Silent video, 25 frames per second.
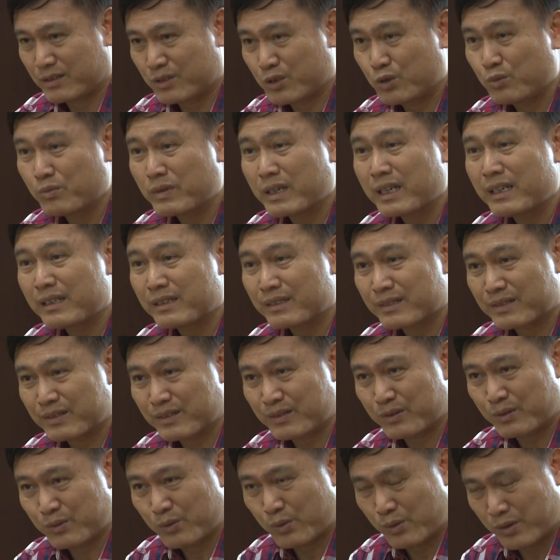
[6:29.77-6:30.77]
chung kết
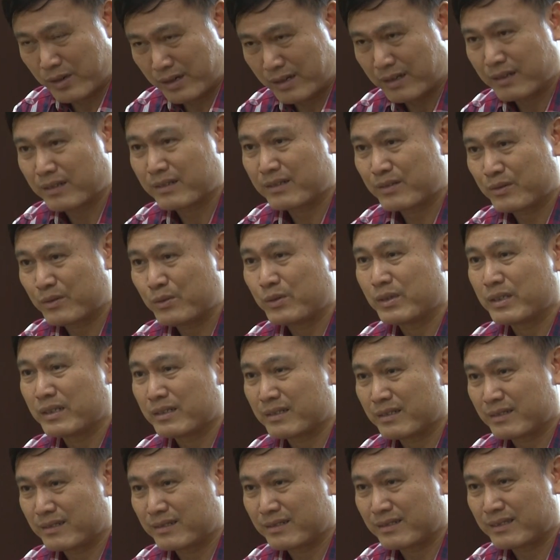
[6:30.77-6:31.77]
của của
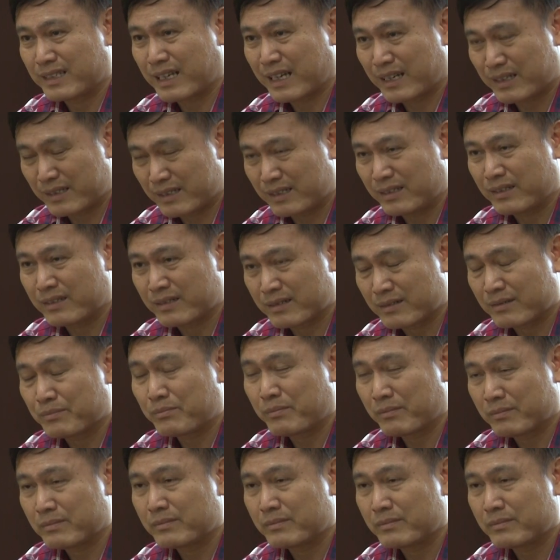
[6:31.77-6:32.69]
giải uh,